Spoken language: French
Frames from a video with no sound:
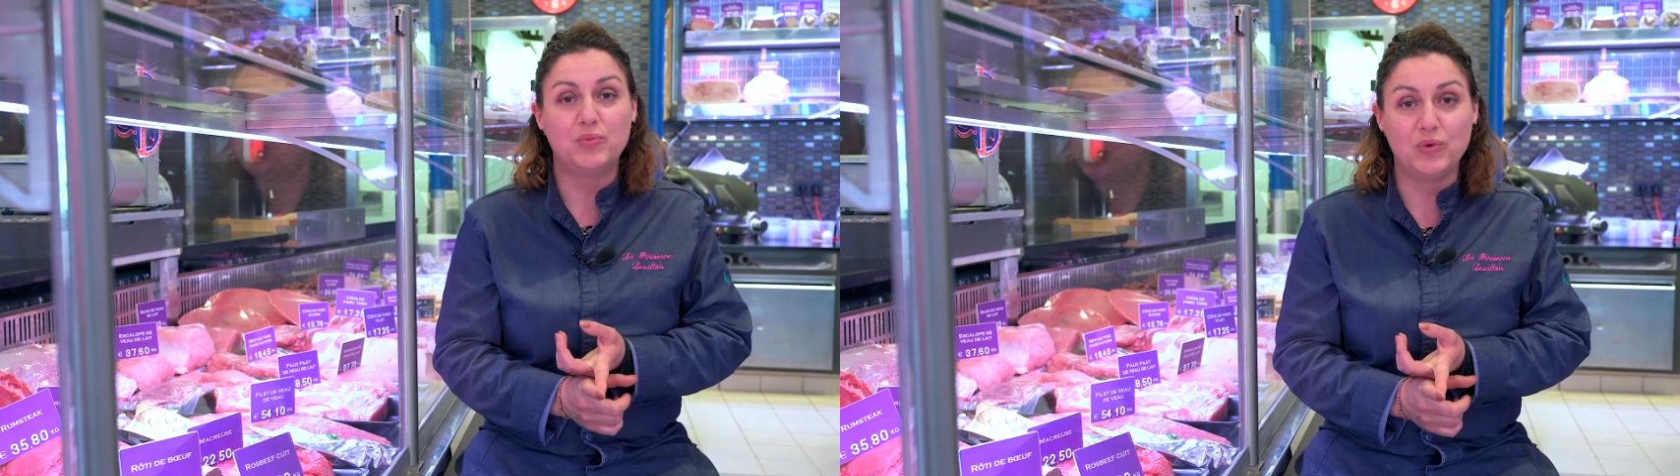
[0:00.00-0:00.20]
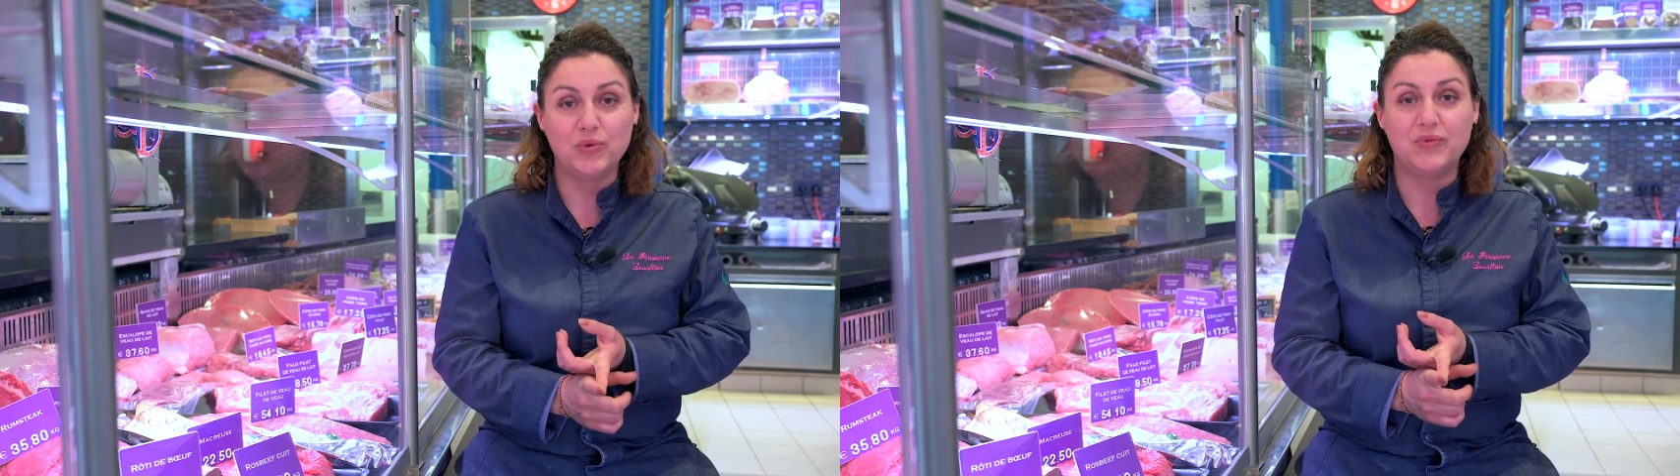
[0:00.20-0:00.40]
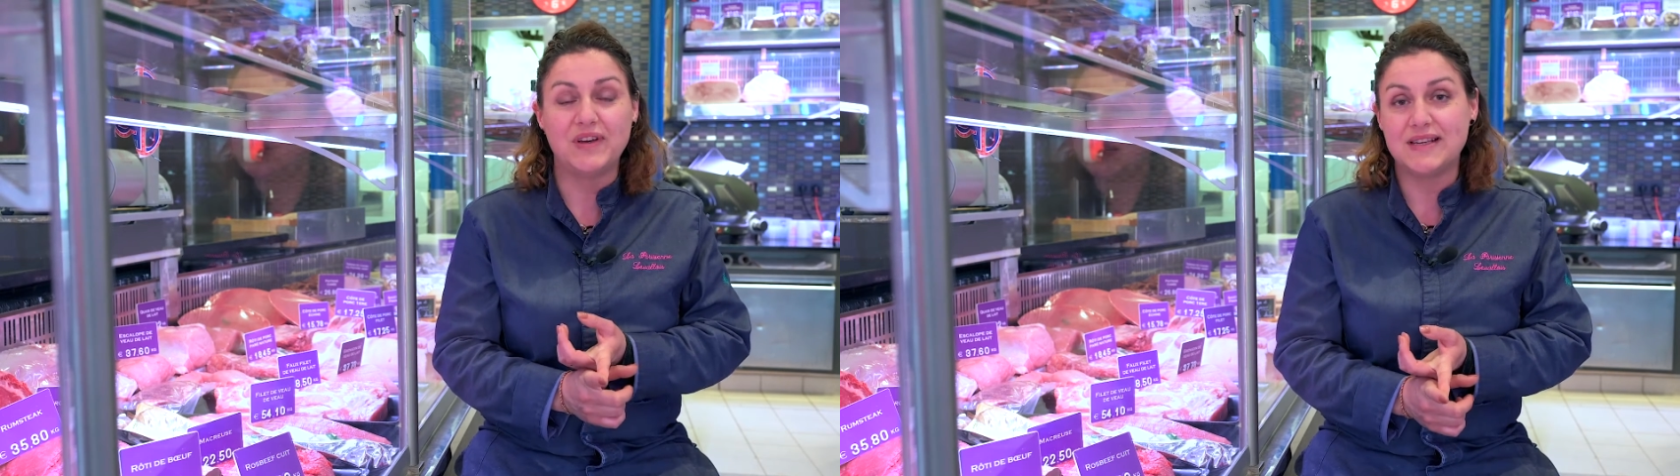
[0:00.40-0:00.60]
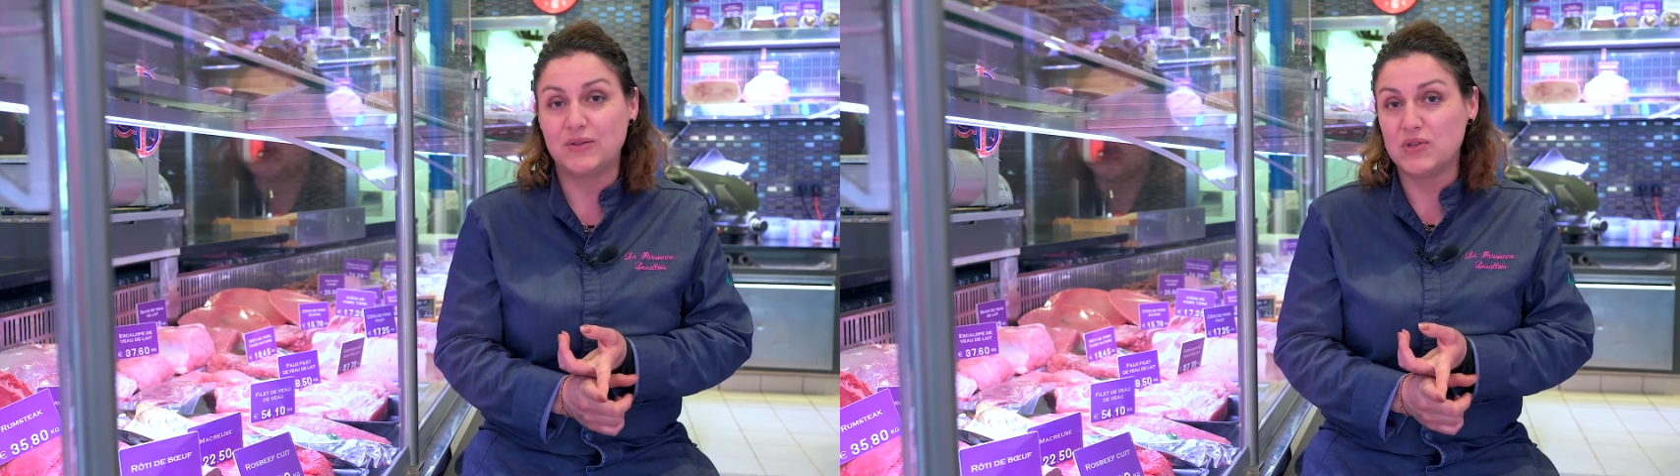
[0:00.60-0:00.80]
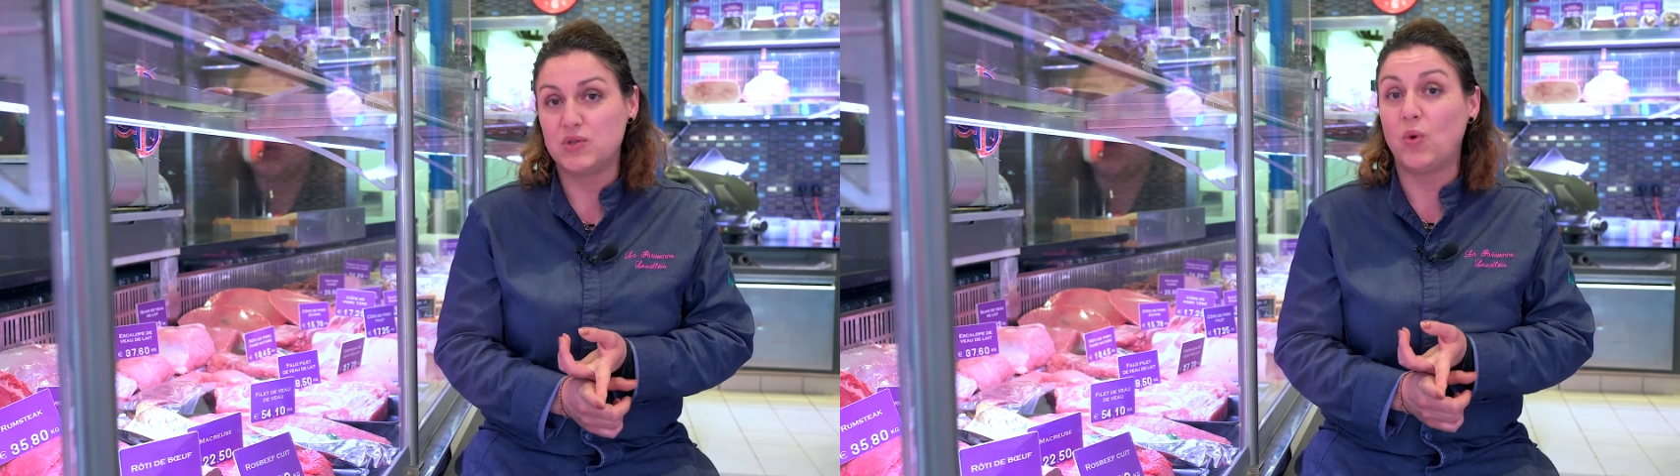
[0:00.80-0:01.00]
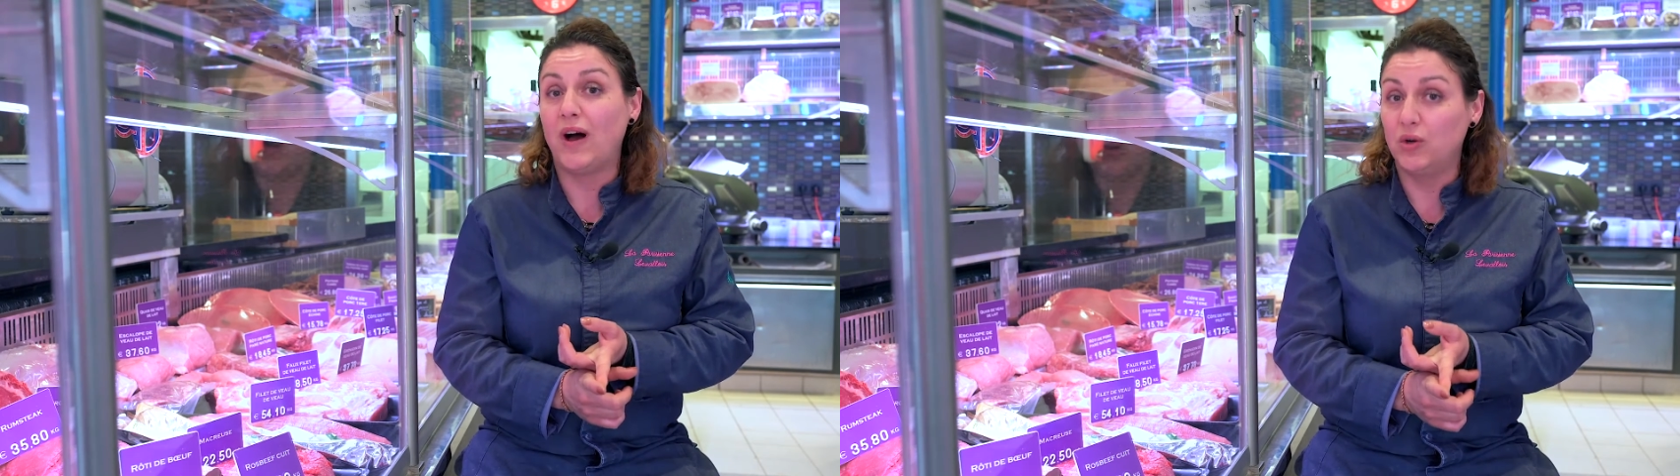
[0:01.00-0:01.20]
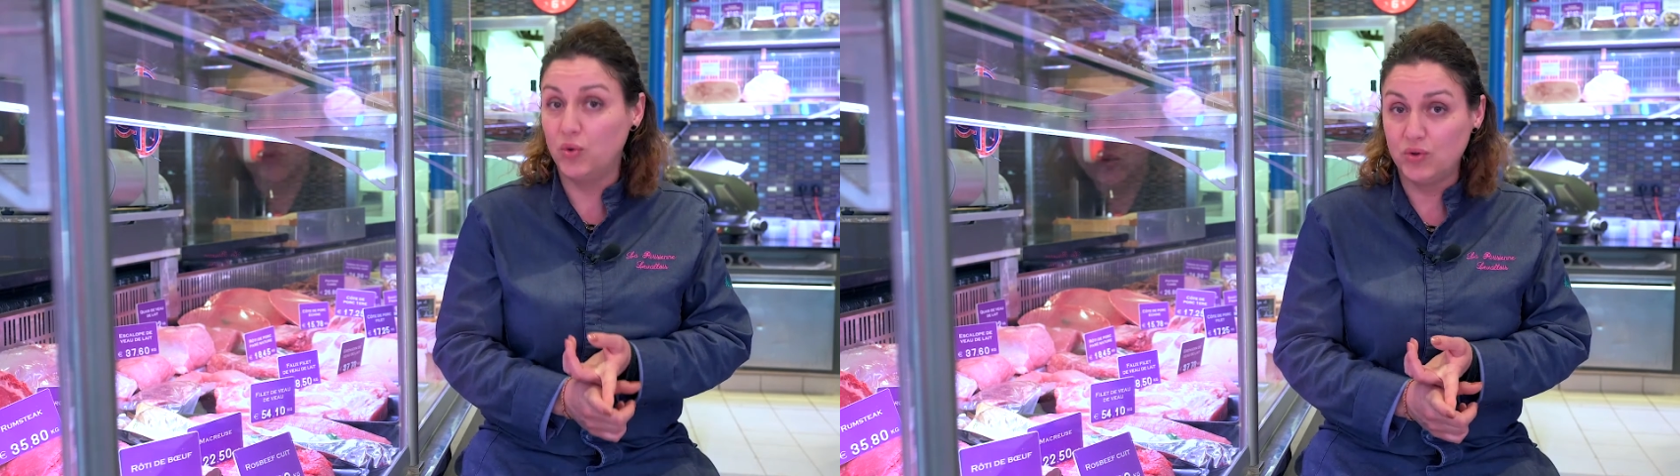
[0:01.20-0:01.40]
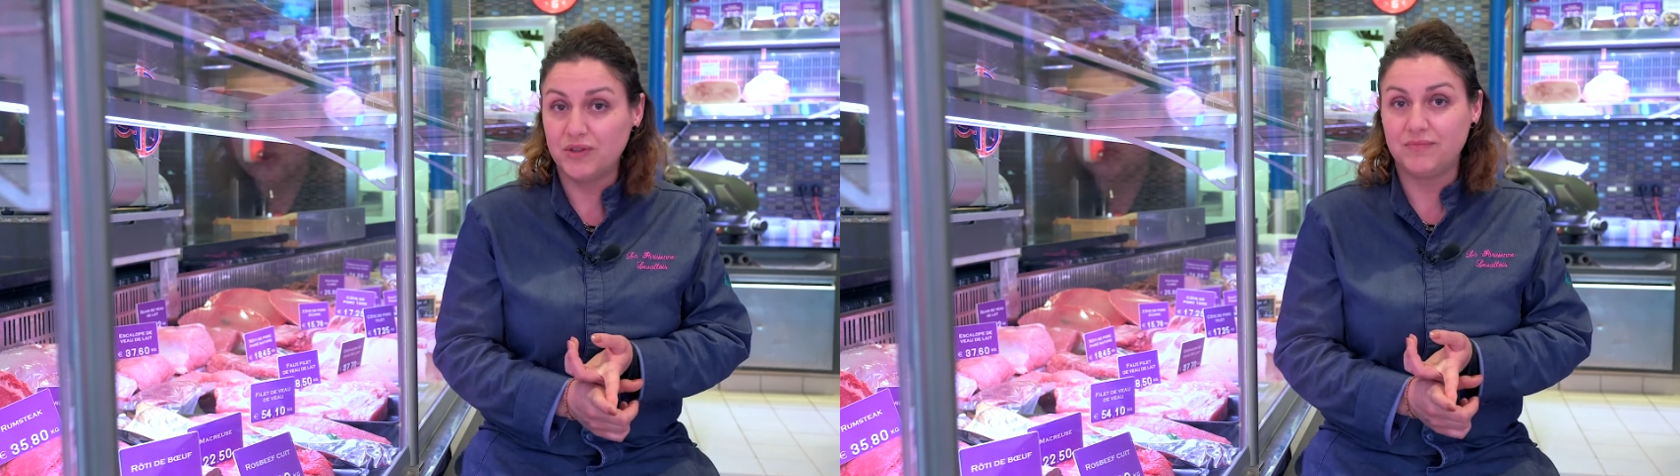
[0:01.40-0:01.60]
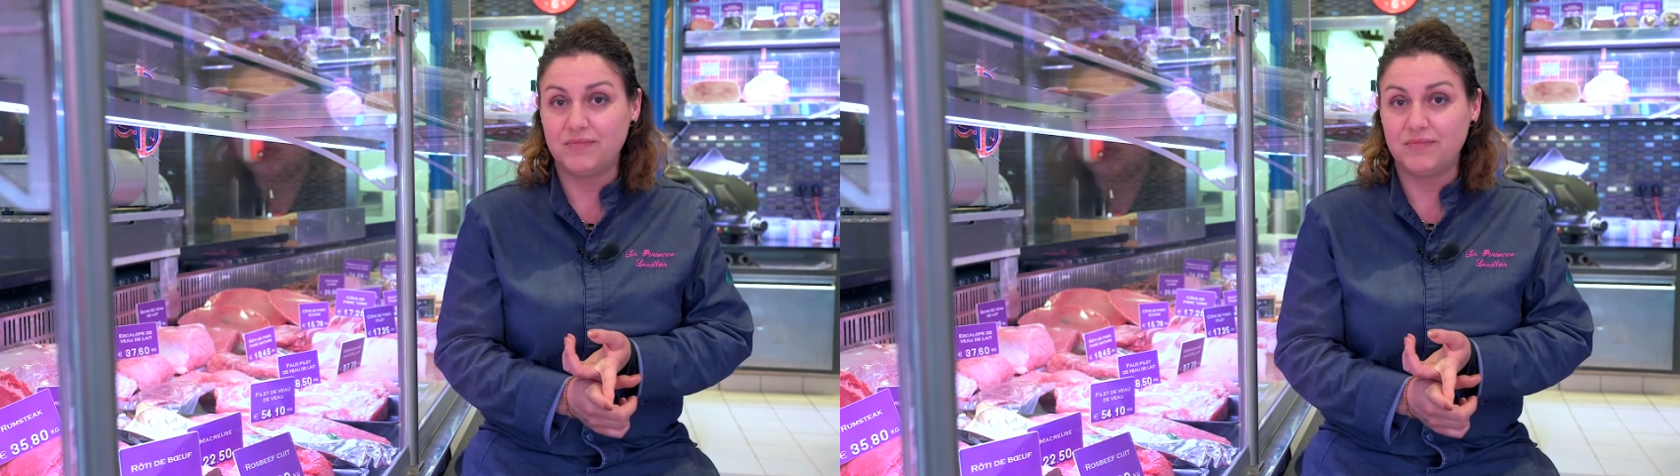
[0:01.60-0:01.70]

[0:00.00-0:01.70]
le monde fasse attention à l'eau